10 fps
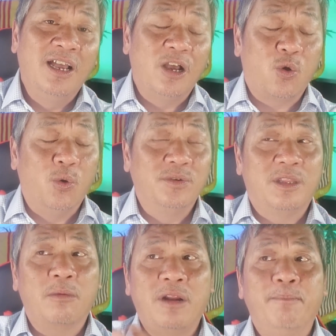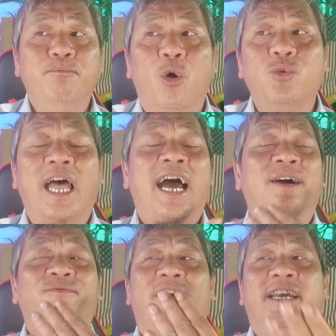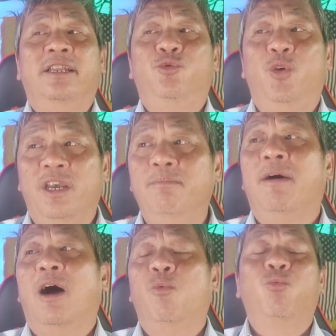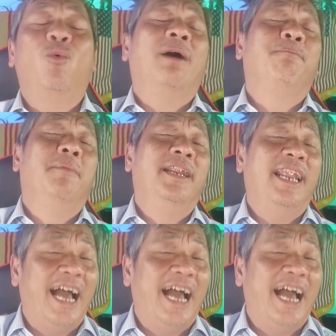ờ, của tổng thống mô tả về cái chuyến mà ông qua bên